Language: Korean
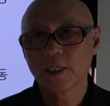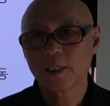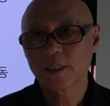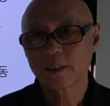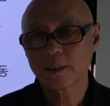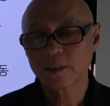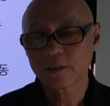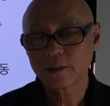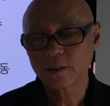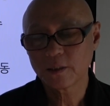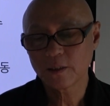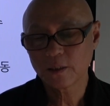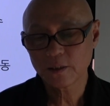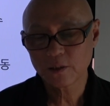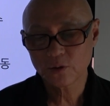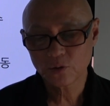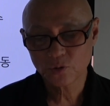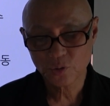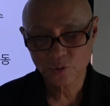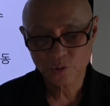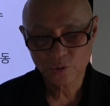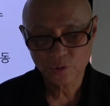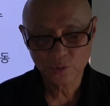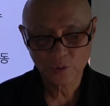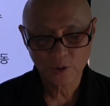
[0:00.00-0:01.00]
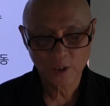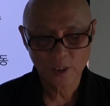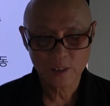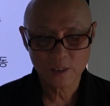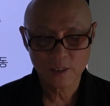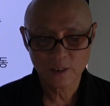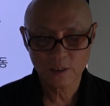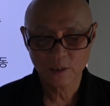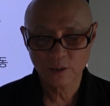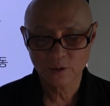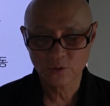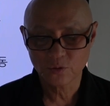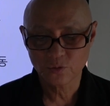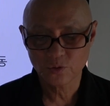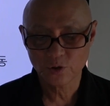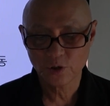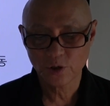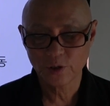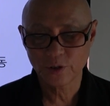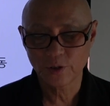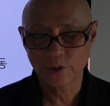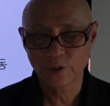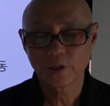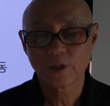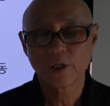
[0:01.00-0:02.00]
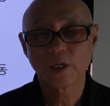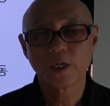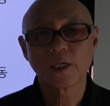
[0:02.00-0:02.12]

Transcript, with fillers: 그래서 이런 수술했는 경우는